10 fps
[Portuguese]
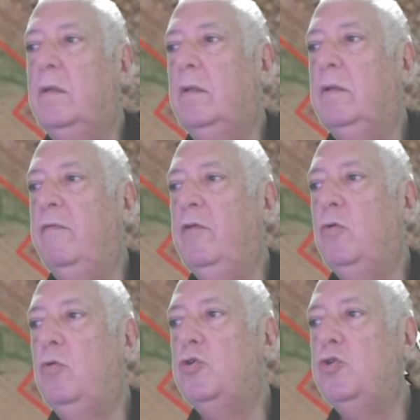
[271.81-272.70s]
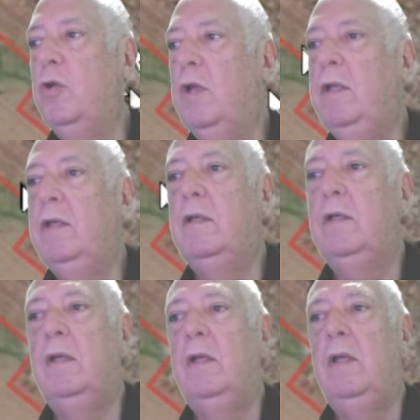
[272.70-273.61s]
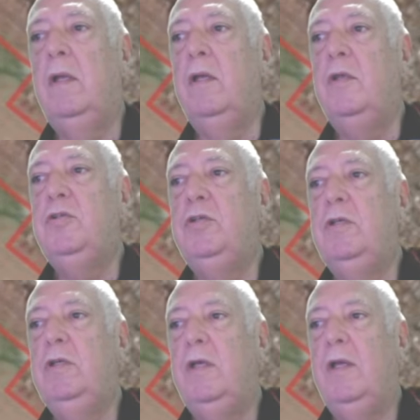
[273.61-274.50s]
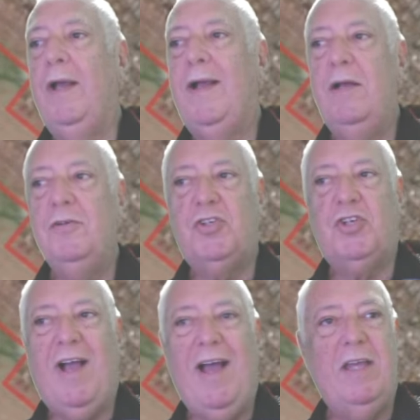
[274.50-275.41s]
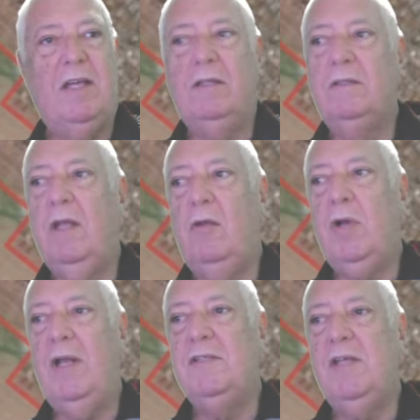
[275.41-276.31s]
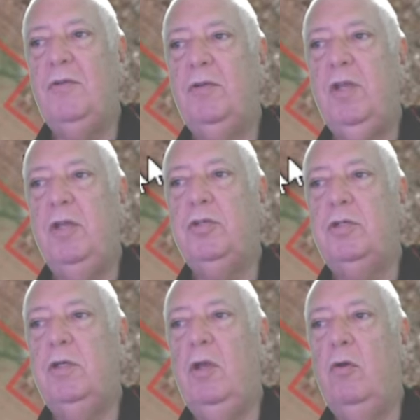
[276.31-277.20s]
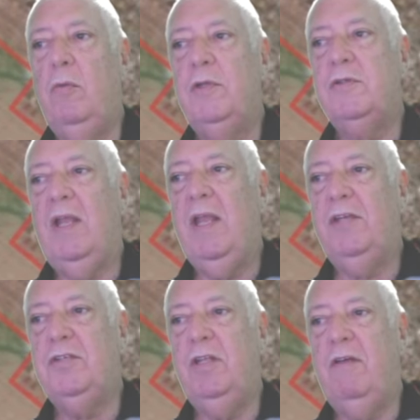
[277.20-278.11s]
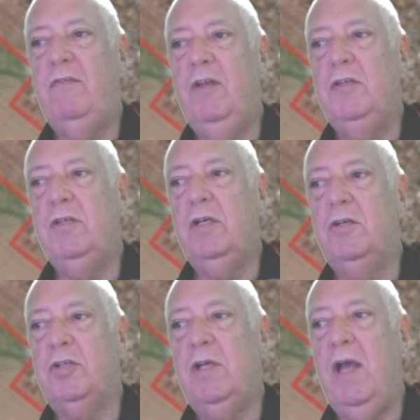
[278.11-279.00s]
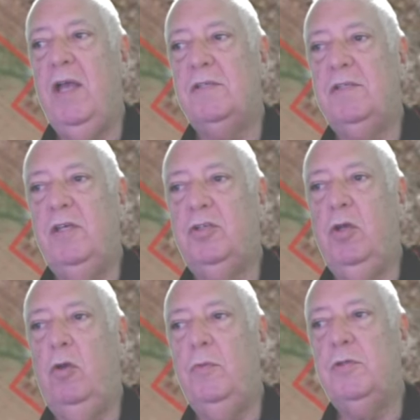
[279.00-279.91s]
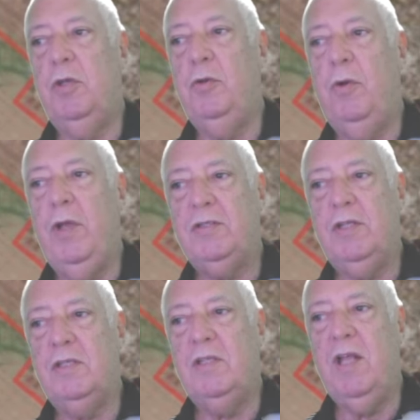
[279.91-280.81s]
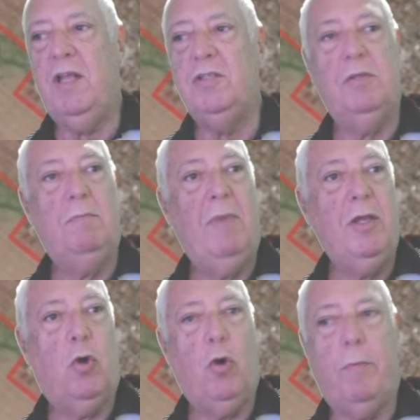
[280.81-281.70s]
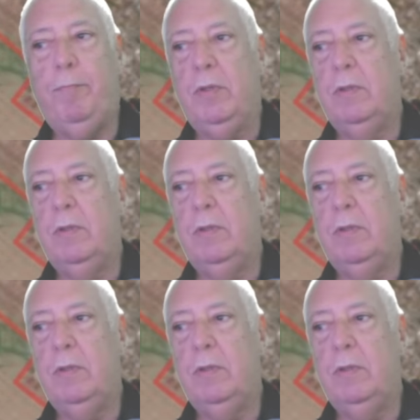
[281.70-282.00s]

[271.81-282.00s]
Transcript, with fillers: Tá vendo o cursor ali? De Kanskaya. Está localizado a 3 km a leste da vila de Kanskaya, 6 km a noroeste da cidade de Maikop.